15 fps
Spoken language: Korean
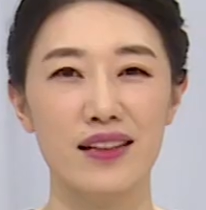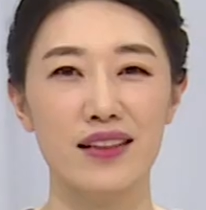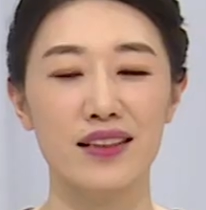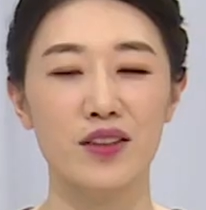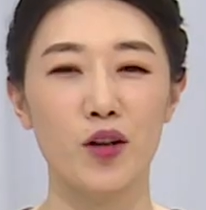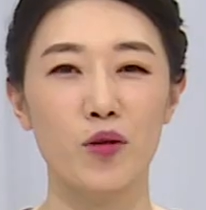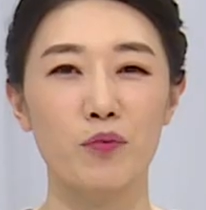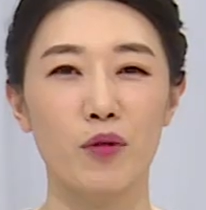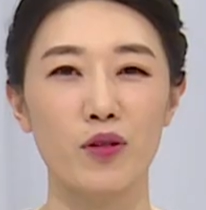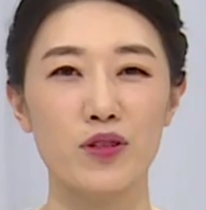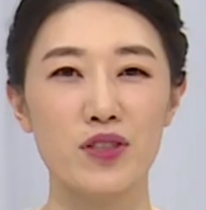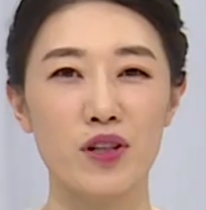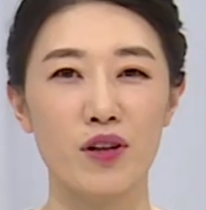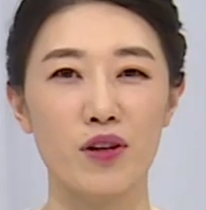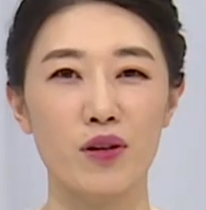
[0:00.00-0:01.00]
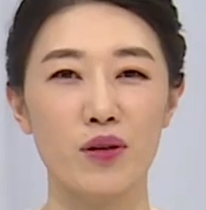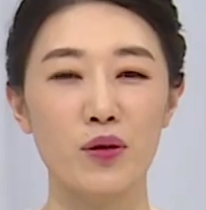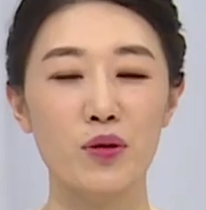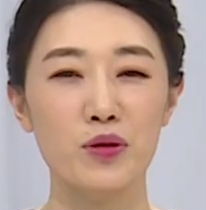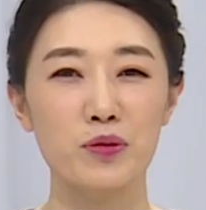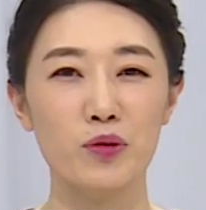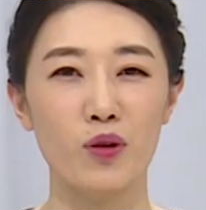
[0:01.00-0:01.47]
그럼 먼저
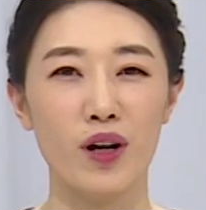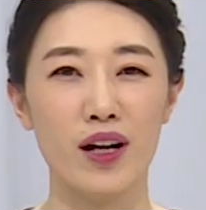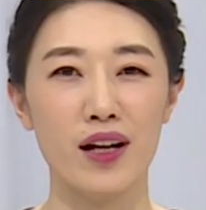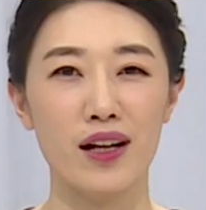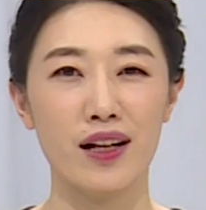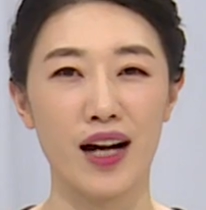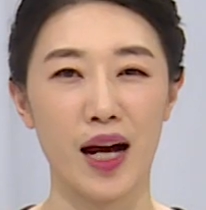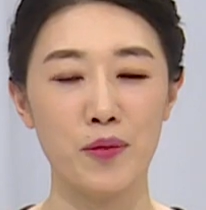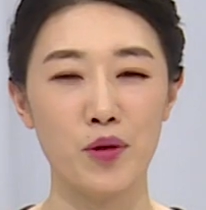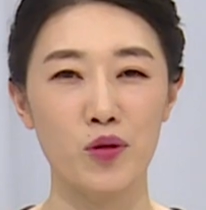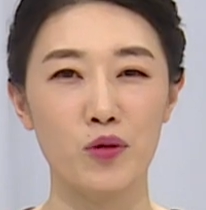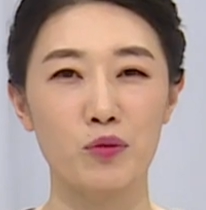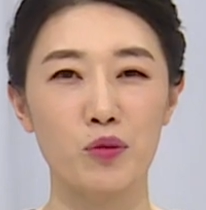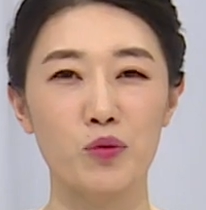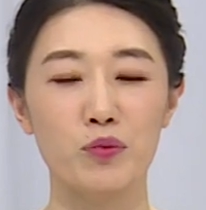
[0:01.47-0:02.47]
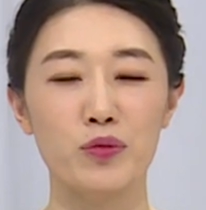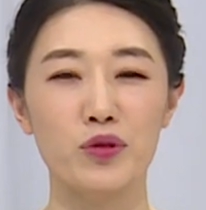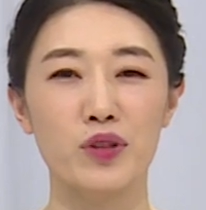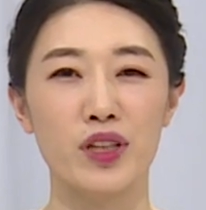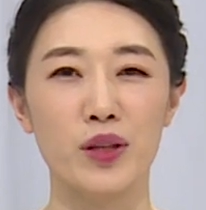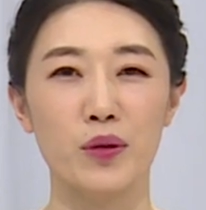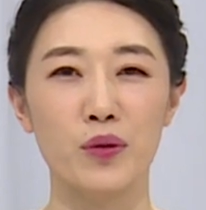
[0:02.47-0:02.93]
호흡과 가벼운
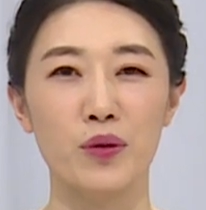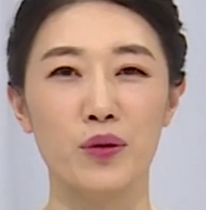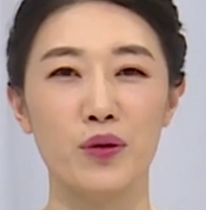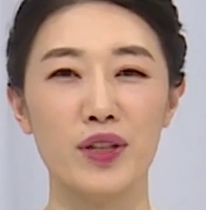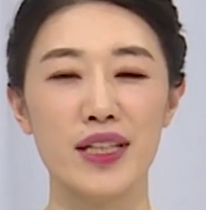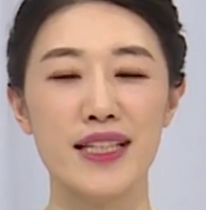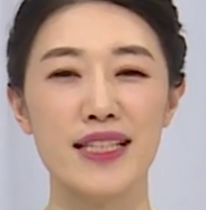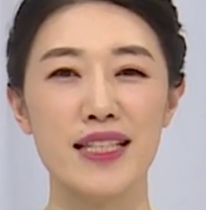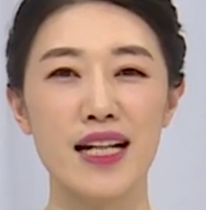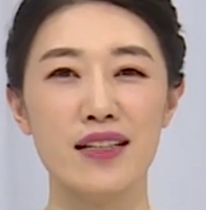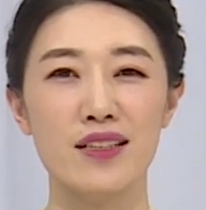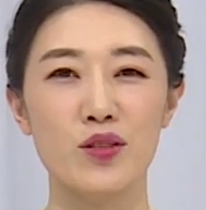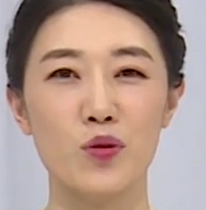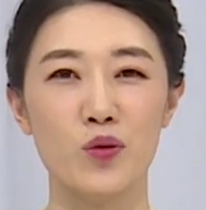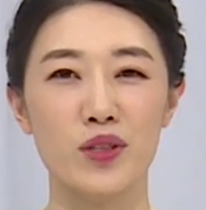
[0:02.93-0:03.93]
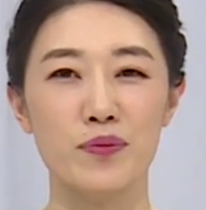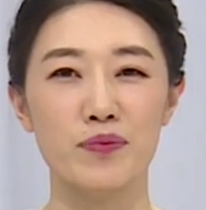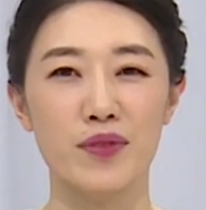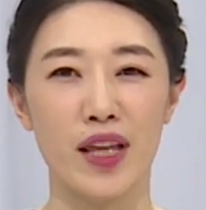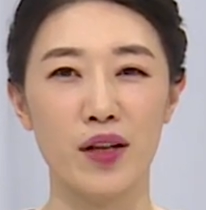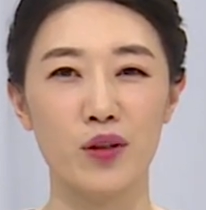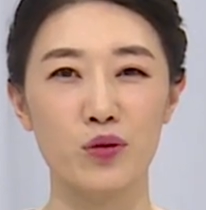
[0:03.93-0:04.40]
몸풀기로 긴장을 조금
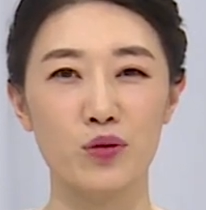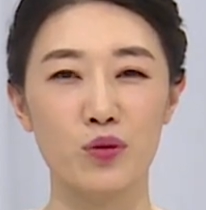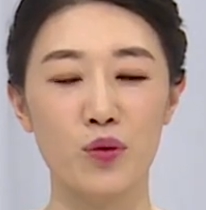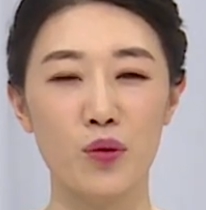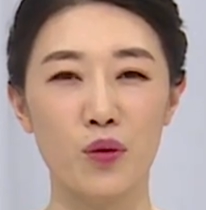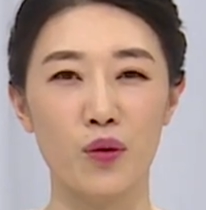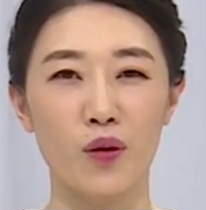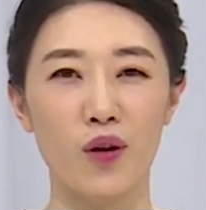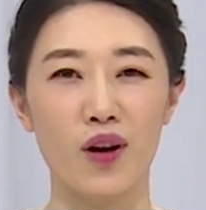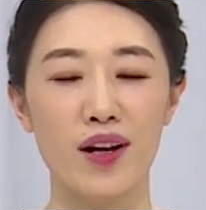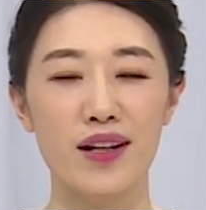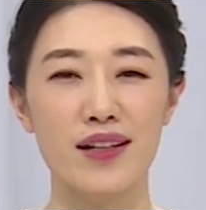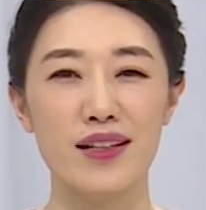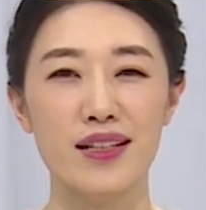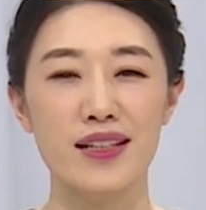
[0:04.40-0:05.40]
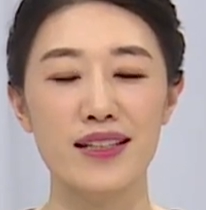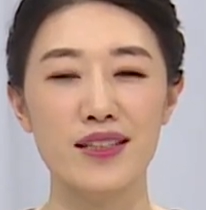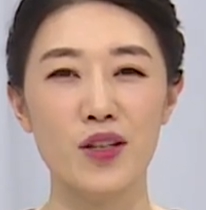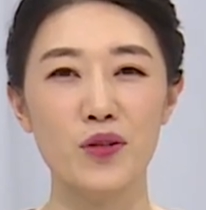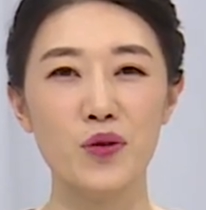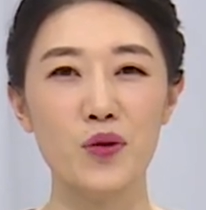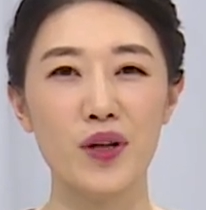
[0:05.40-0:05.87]
내려두고
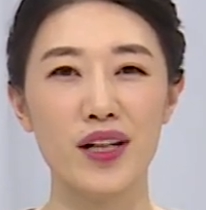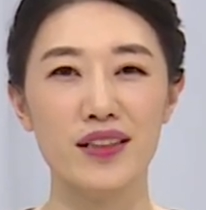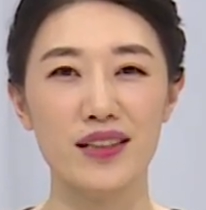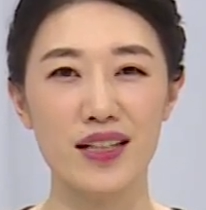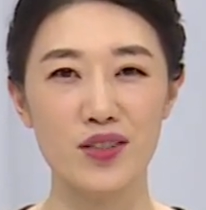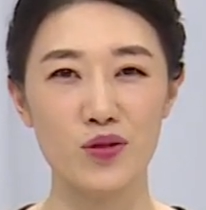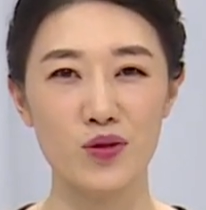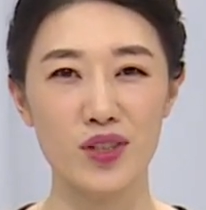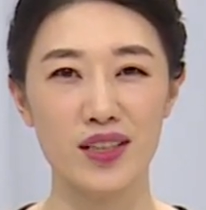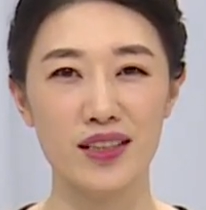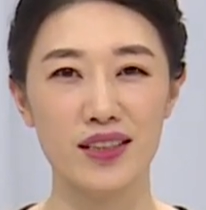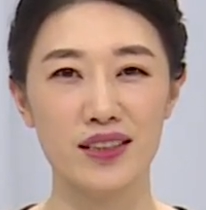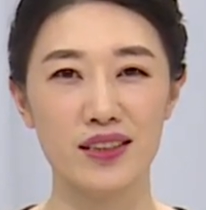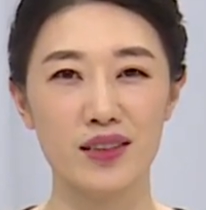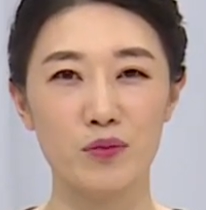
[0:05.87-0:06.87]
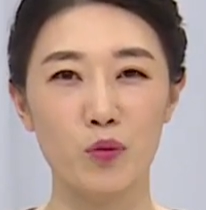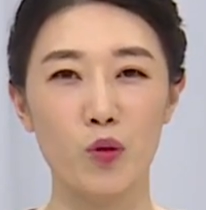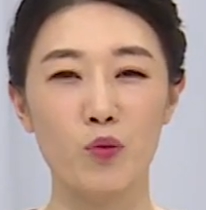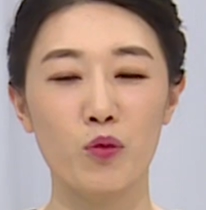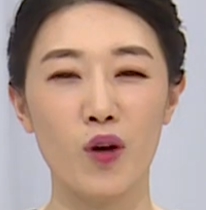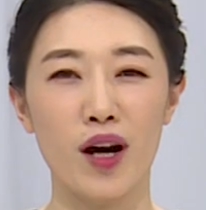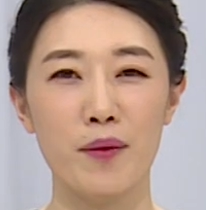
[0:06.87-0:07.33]
선요가를 할 수 있는
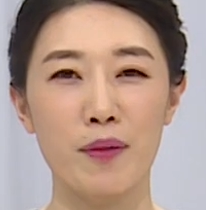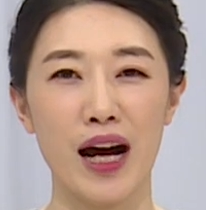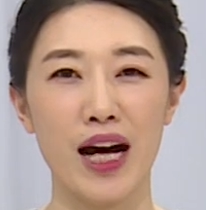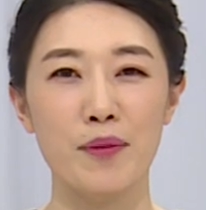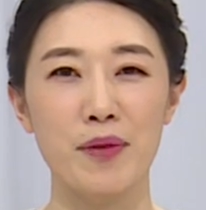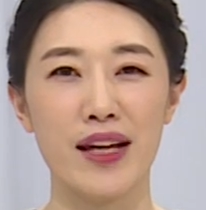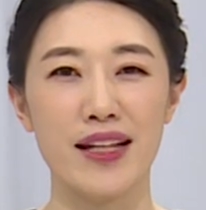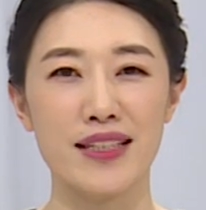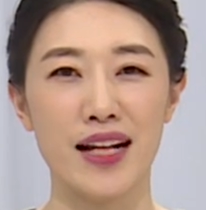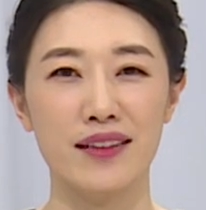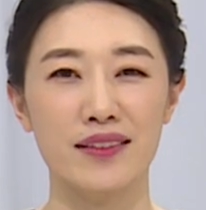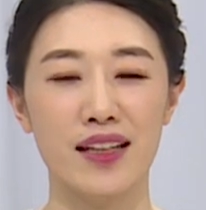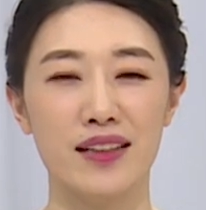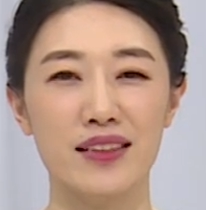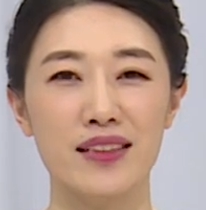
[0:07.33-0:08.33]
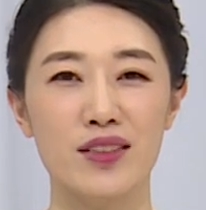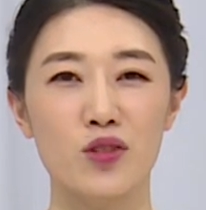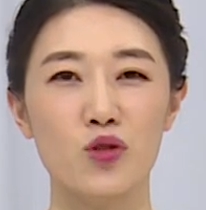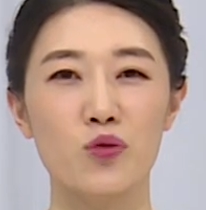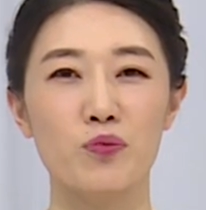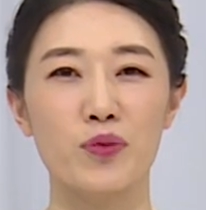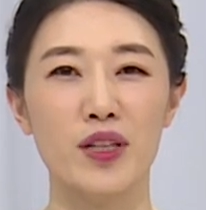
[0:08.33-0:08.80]
몸과 마음의 상태를
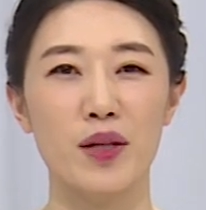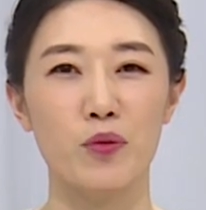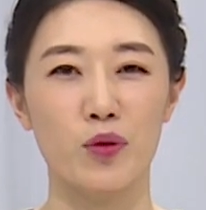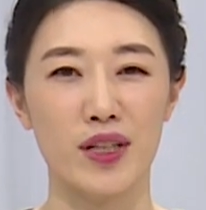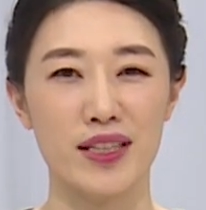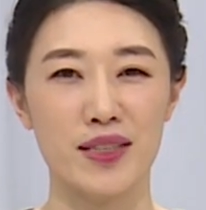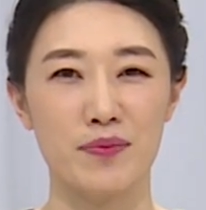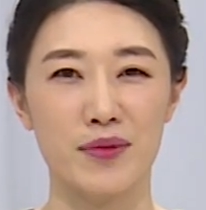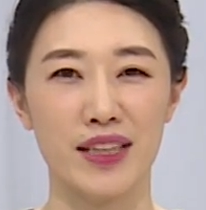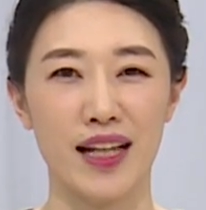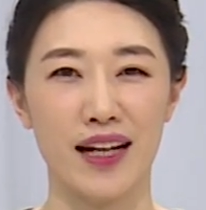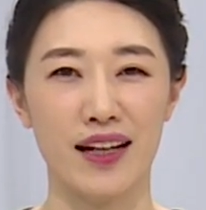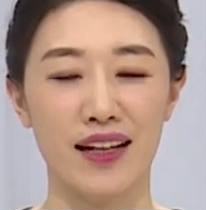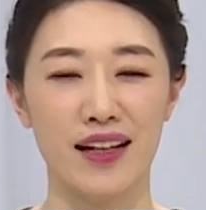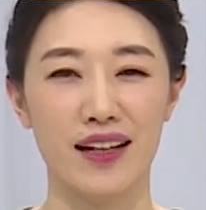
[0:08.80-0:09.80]
준비해 보겠습니다.